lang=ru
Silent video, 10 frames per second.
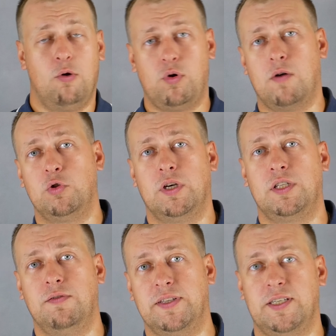У кого-то
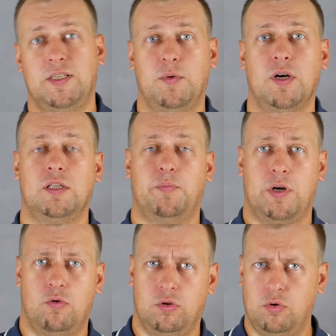активация сим-карты
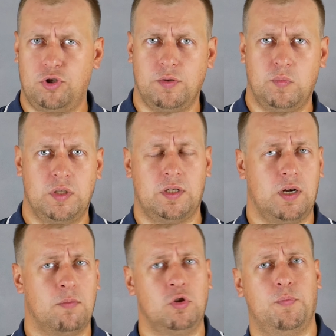проходит очень быстро,
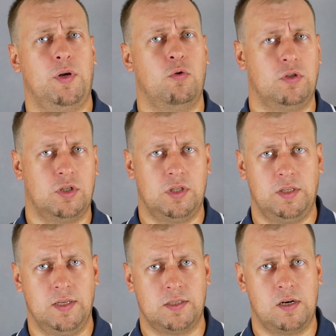кому-то приходится
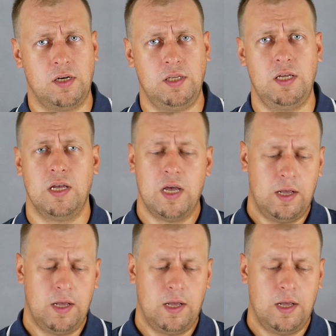ждать несколько дней.